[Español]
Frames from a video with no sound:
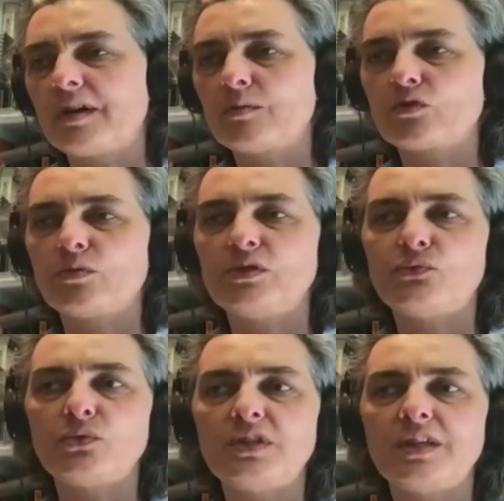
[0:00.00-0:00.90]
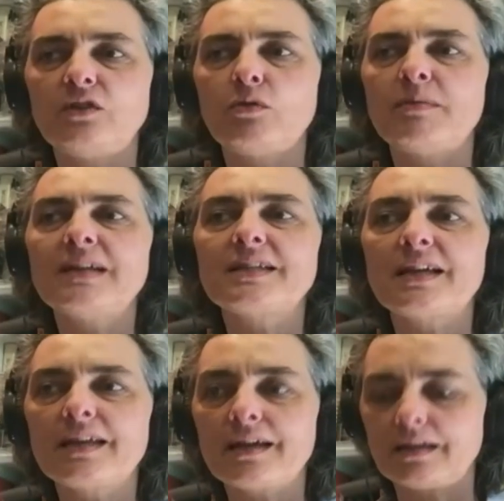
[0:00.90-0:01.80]
digamos, como difundiendo
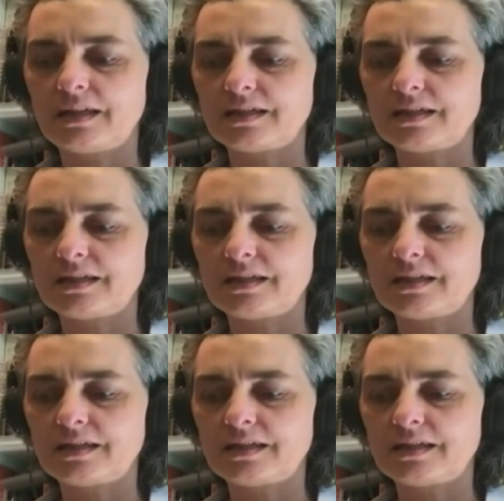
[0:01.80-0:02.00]
más allá,